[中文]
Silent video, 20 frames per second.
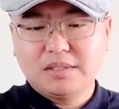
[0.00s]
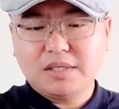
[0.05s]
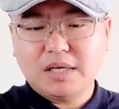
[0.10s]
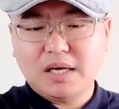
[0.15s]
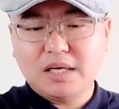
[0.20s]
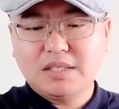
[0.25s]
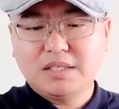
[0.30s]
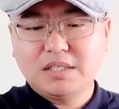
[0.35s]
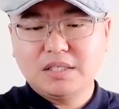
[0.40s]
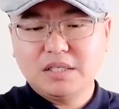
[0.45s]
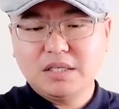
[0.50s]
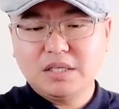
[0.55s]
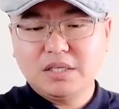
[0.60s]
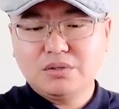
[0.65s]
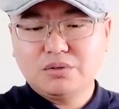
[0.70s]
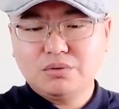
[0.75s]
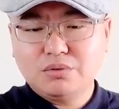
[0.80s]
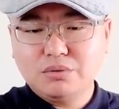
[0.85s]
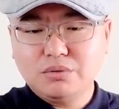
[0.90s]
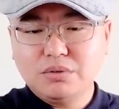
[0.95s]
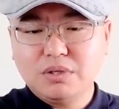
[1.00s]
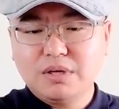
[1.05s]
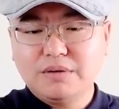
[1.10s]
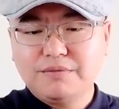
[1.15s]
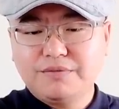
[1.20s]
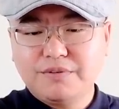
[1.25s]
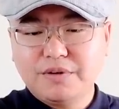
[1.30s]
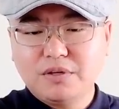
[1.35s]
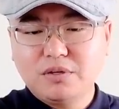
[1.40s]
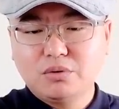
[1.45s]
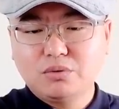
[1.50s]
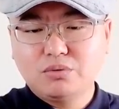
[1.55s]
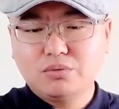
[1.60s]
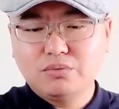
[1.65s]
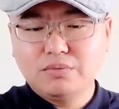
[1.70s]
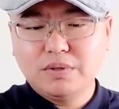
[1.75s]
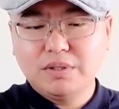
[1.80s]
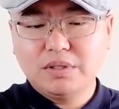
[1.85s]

在经历去年非洲猪